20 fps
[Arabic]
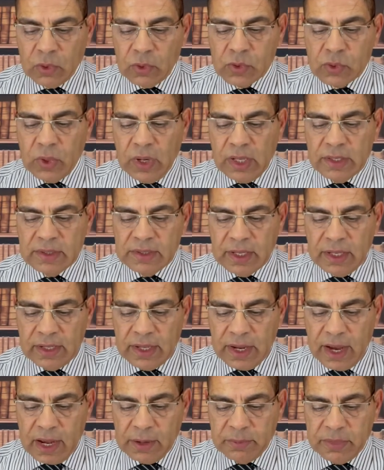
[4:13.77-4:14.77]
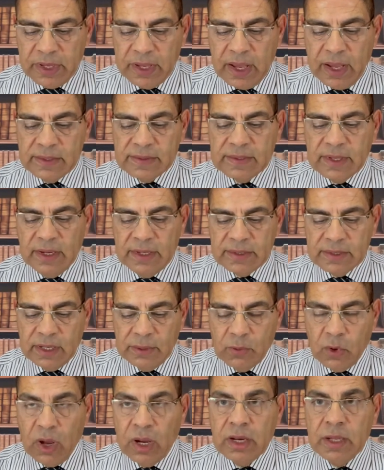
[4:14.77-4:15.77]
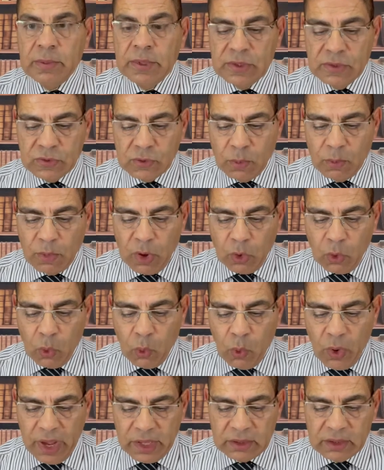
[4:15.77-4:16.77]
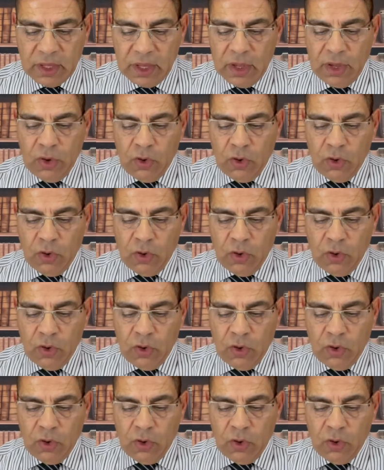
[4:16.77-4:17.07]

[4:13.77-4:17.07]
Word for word: رسلا ثانيا أنبياء ثالثا معلمين ثم قوات